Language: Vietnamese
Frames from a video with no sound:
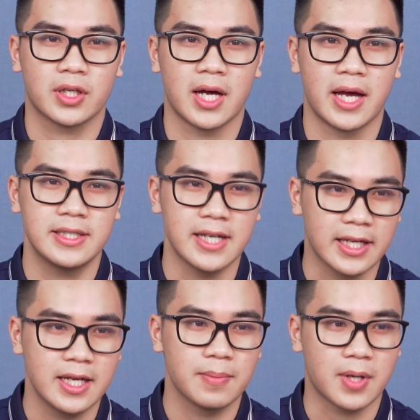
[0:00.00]
cái
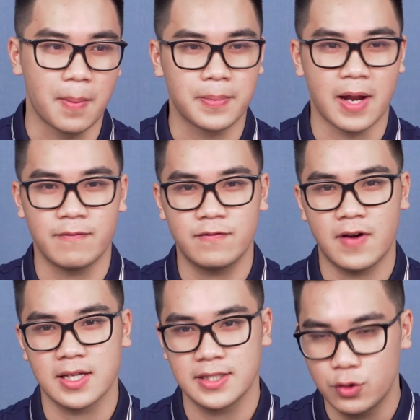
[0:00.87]
trải nghiệm cầm nắm
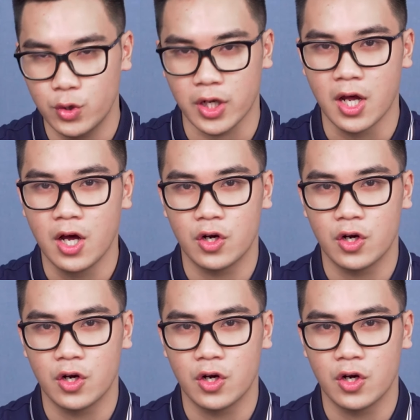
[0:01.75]
và di chuyển